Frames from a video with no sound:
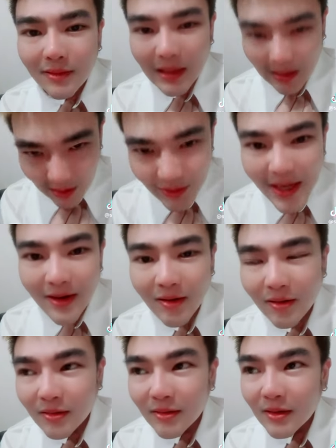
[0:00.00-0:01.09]
เข้าใจเนาะ
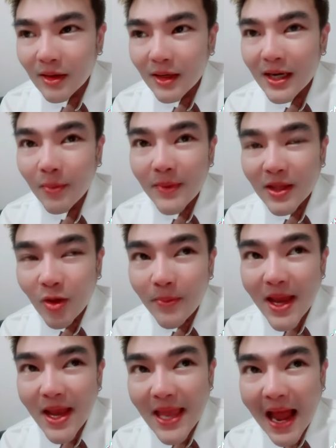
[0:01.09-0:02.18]
แล้วไม่ต้องพ
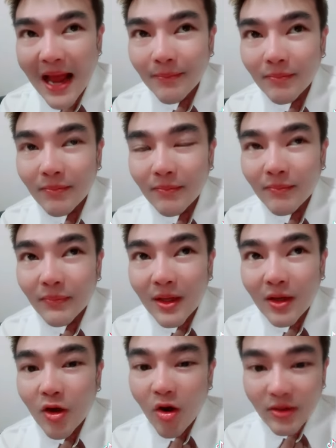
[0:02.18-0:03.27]
ยายาม
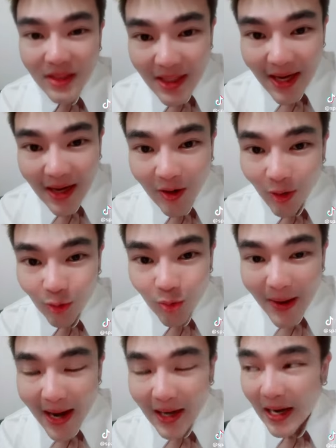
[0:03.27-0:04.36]
กองเชียร์ของทุก
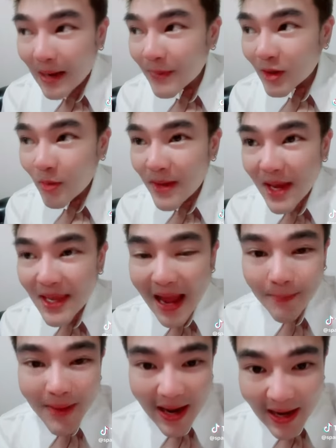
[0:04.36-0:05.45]
พักนะ ไม่ต้องพยายาม
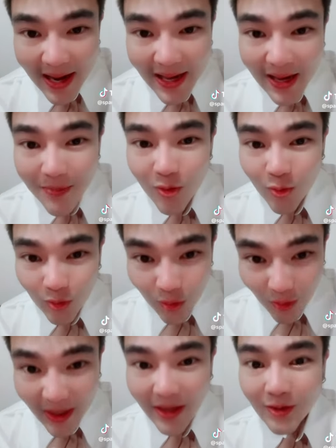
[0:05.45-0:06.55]
ผลักใครให้ไปอยู่ตรง
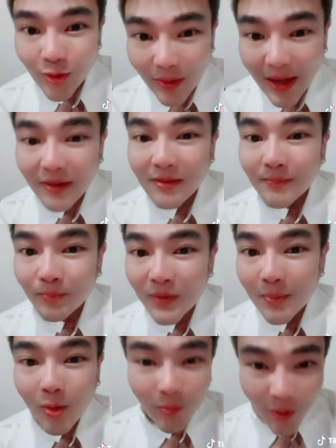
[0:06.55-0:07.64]
ไหนตรงนั้น
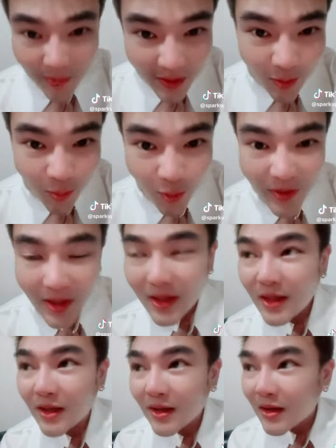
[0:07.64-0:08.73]
ผมก็เป็นของผมอย่าง
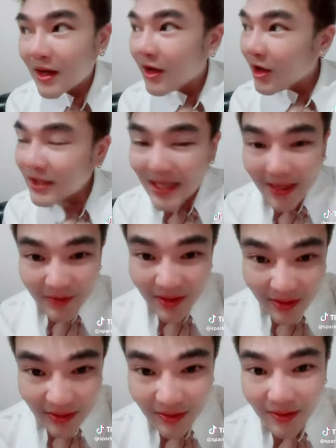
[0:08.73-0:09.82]
นี้ ก็จะนำเสนอ